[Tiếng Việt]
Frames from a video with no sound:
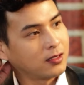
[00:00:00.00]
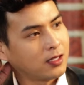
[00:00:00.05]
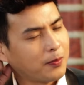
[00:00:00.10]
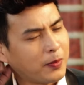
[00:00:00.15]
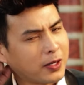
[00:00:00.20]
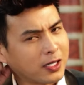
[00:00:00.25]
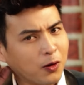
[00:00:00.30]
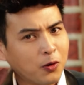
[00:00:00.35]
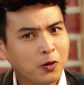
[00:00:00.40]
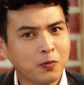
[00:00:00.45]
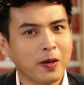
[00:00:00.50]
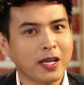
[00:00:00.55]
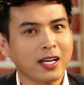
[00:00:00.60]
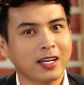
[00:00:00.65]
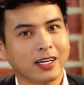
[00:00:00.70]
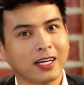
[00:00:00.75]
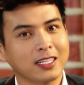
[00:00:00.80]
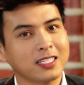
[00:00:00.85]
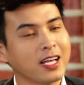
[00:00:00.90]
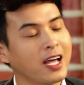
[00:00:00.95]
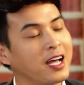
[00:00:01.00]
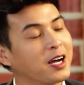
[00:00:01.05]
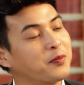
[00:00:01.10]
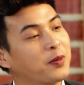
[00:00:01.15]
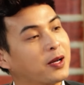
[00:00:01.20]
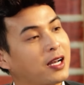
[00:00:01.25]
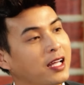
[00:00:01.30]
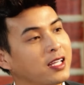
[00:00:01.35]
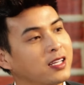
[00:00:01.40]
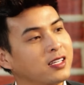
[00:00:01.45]
thì mình cũng không biết là cách xe của
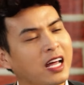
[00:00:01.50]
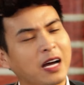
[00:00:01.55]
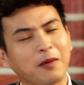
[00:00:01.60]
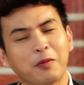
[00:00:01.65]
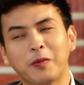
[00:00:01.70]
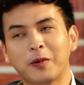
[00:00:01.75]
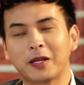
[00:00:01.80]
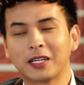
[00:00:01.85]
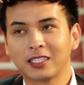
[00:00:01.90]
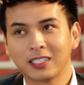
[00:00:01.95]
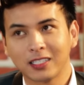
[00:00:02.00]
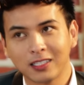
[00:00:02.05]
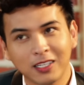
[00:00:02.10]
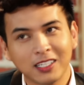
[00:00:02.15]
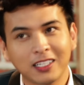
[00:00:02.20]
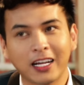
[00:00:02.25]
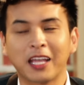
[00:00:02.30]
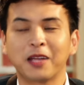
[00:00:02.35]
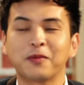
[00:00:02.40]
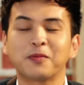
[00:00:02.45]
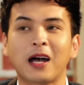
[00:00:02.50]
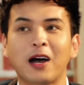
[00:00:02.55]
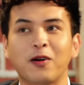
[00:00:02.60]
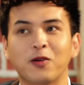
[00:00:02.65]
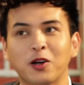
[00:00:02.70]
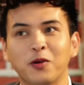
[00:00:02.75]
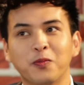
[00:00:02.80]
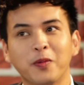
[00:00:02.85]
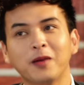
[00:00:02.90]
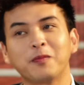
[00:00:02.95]
mình lấy như nào mà mình cứ nghĩ lúc
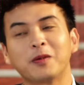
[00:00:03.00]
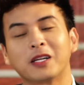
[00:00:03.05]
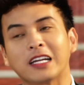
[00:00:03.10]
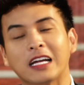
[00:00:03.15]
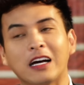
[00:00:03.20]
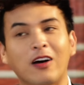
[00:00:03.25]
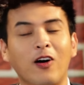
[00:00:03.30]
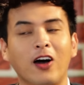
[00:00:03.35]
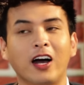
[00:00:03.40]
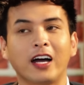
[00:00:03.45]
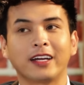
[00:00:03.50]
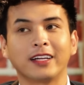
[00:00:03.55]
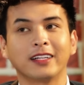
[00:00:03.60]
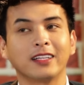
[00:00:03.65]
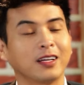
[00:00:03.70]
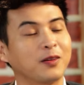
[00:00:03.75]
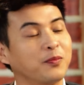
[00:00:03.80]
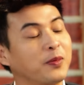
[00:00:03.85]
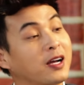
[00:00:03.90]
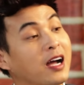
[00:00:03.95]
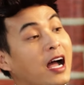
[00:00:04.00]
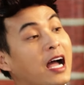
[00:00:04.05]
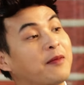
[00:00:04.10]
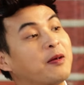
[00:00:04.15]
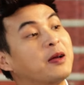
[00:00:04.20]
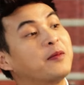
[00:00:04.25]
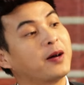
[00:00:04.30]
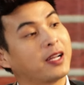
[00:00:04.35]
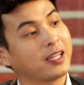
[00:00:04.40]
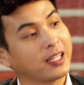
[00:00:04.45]
đầu là không biết mình ra ngoài thì không biết ai
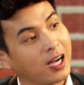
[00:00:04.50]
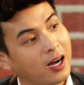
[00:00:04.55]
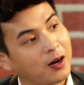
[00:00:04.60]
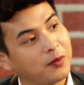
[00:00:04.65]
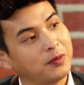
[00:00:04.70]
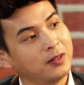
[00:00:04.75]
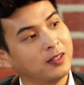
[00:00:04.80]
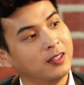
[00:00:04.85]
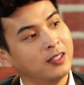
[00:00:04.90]
biết mình hay không